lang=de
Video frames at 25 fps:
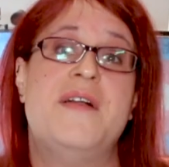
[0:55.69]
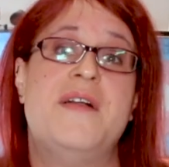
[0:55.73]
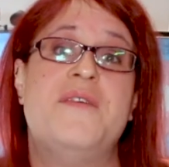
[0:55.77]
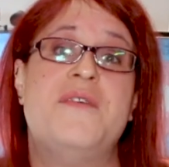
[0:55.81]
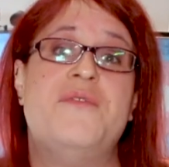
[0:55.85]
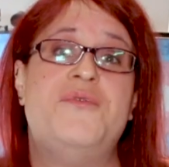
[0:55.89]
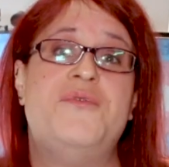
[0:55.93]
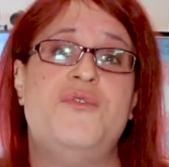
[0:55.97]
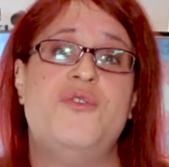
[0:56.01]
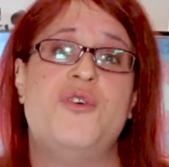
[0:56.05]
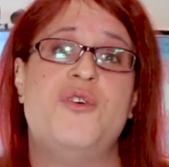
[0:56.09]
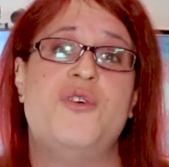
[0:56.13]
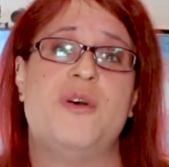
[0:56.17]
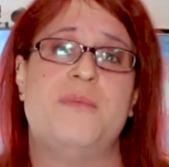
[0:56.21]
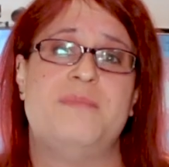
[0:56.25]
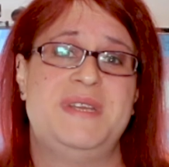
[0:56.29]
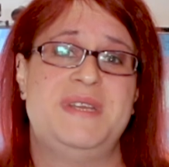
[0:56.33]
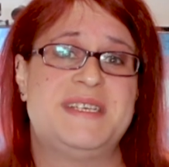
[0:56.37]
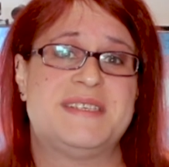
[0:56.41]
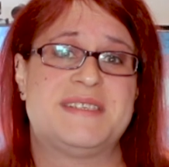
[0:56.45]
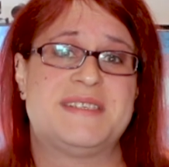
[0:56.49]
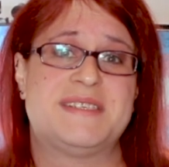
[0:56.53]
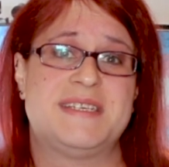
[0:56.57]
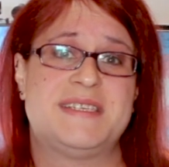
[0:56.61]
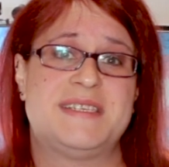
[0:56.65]
Für mich
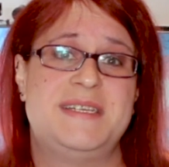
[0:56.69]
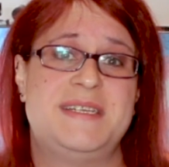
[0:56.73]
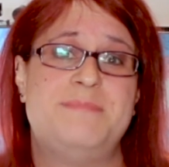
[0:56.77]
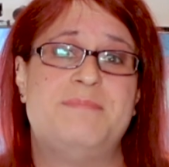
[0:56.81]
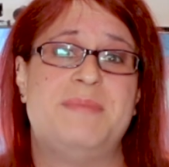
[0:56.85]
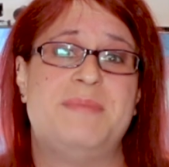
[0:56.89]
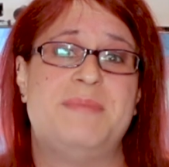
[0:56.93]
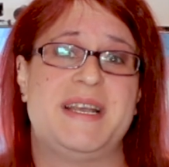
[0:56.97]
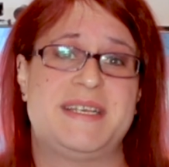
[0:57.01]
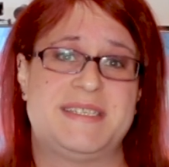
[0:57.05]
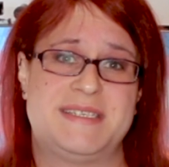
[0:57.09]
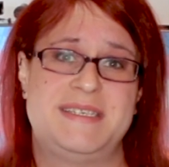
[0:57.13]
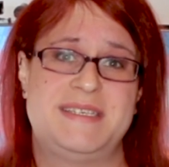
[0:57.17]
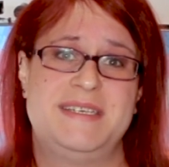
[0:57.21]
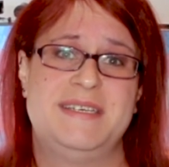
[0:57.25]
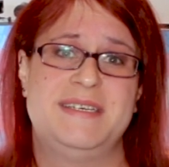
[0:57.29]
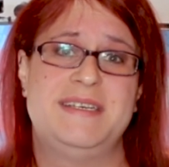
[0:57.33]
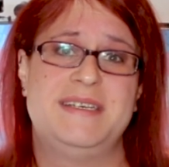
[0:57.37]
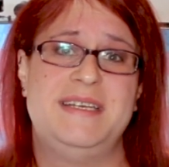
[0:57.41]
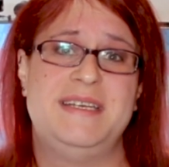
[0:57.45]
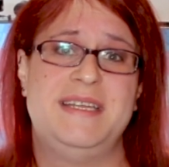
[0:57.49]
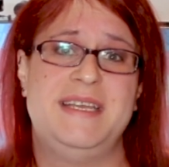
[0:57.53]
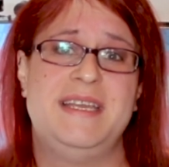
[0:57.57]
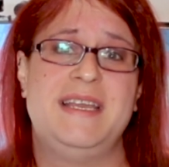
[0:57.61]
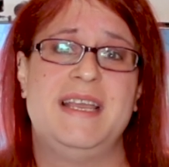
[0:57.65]
ist das die passende
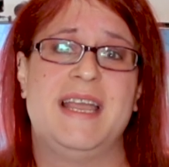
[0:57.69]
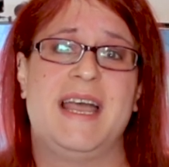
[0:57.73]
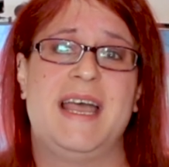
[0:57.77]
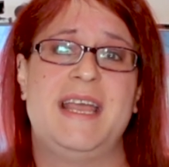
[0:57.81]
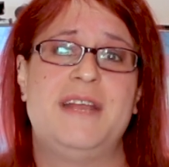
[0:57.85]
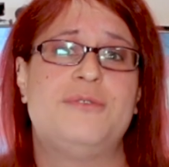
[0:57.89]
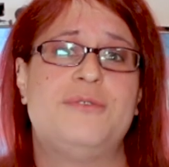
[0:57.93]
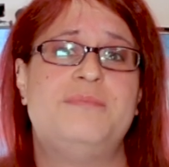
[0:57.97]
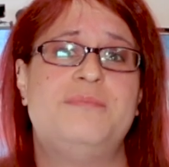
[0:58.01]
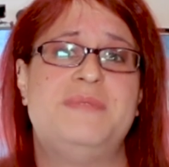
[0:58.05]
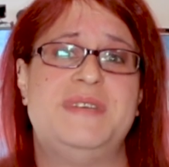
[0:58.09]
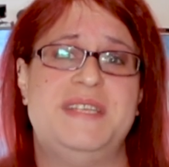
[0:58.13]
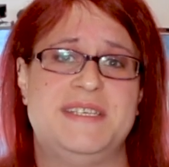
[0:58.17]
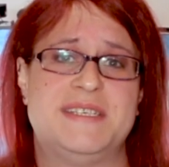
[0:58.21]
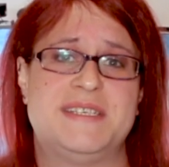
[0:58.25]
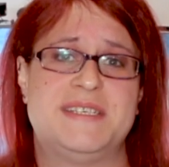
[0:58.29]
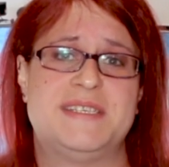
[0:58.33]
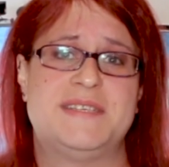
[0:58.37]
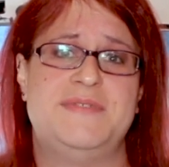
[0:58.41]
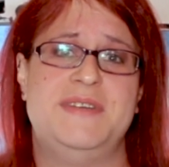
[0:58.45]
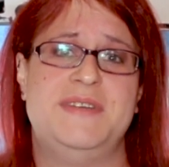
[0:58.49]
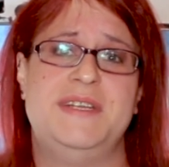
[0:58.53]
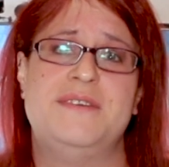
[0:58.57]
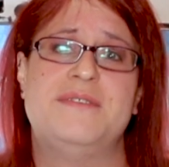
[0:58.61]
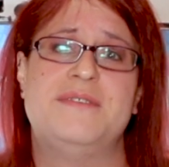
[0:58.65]
Gelegenheit, um
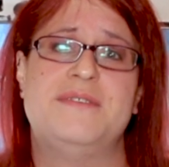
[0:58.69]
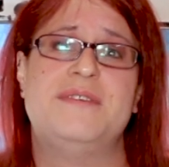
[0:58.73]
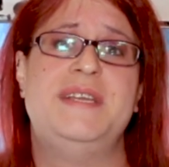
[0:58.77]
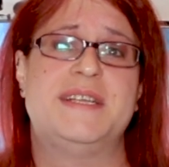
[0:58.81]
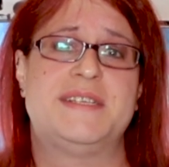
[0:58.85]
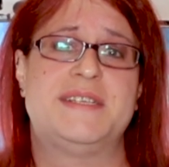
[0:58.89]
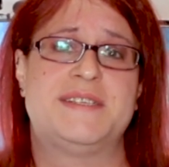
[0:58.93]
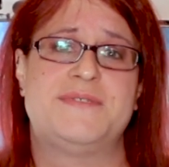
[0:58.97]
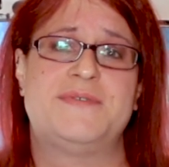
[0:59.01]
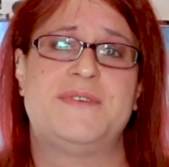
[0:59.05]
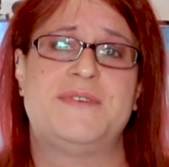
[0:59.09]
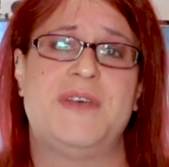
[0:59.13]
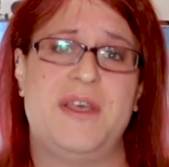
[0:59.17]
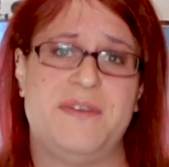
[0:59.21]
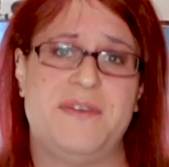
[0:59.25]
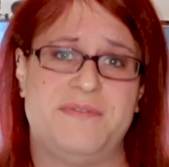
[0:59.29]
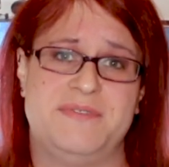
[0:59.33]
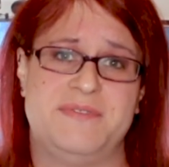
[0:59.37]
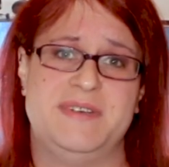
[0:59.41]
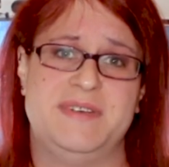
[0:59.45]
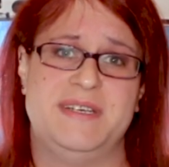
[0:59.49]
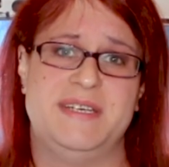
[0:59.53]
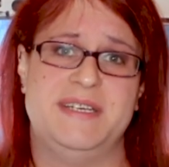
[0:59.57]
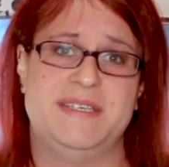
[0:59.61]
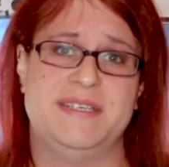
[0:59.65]
dieses Video hier zu
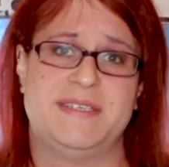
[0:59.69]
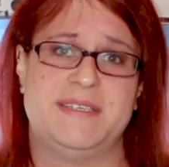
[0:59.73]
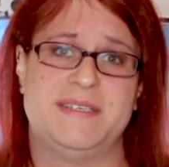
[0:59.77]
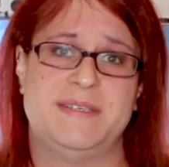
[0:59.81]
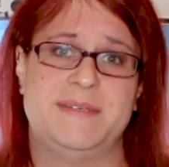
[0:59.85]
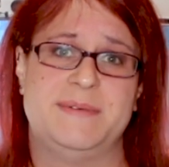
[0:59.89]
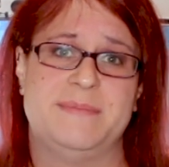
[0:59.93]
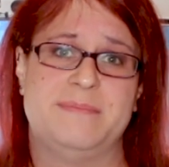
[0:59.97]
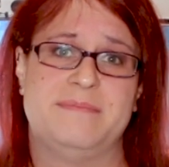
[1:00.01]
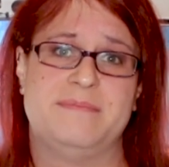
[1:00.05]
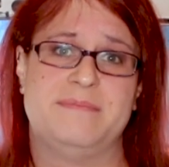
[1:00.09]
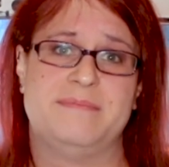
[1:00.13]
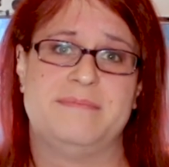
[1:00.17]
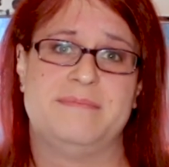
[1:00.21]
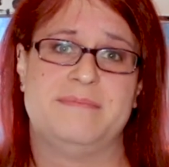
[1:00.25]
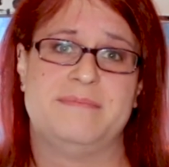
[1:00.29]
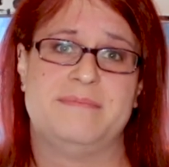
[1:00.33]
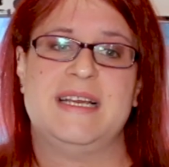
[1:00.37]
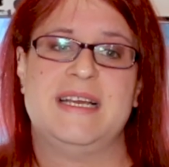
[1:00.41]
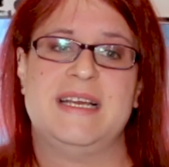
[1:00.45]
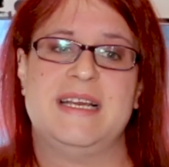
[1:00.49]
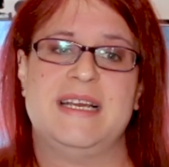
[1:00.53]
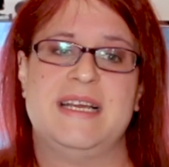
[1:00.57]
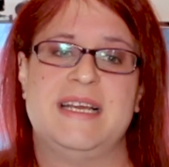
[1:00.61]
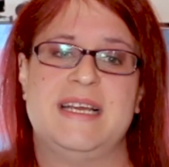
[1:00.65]
veröffentlichen.
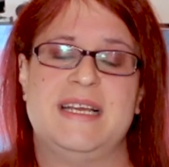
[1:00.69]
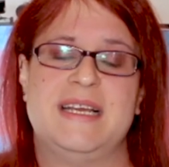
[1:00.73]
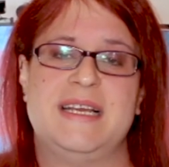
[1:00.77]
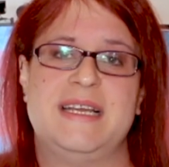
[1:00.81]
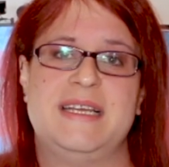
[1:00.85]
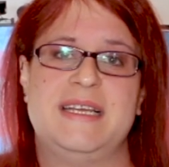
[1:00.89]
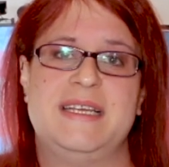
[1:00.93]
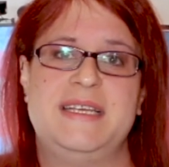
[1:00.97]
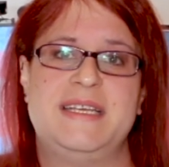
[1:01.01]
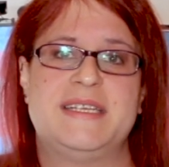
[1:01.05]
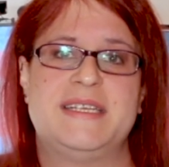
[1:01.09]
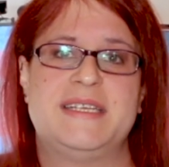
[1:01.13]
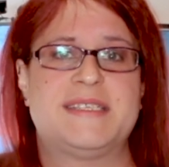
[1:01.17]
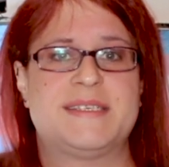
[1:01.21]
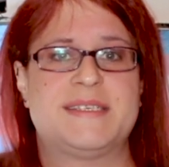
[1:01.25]
Jetzt